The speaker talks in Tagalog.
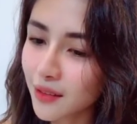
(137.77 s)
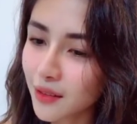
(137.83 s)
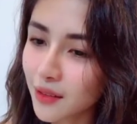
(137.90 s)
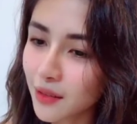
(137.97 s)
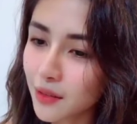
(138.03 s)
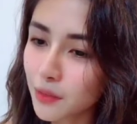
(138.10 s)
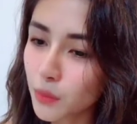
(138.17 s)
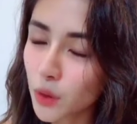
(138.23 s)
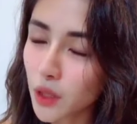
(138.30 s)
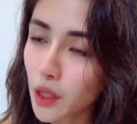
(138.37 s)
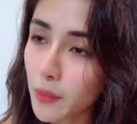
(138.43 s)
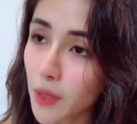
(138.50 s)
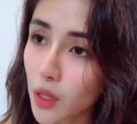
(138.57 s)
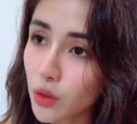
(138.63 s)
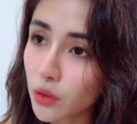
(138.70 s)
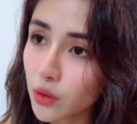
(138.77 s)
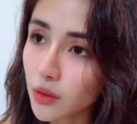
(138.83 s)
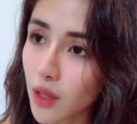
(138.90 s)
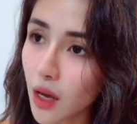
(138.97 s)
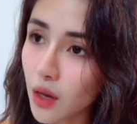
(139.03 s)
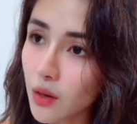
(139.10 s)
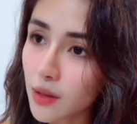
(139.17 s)
Buti ka pa nauntog
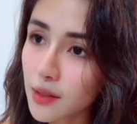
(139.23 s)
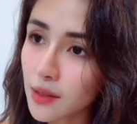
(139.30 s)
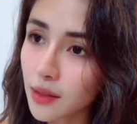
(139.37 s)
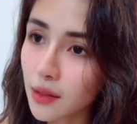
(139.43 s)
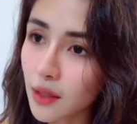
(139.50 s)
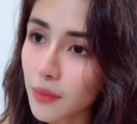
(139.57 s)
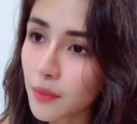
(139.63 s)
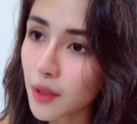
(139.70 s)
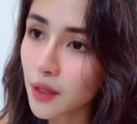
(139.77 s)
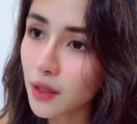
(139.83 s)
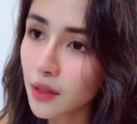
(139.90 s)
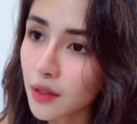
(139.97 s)
na ako kasi hindi pa eh.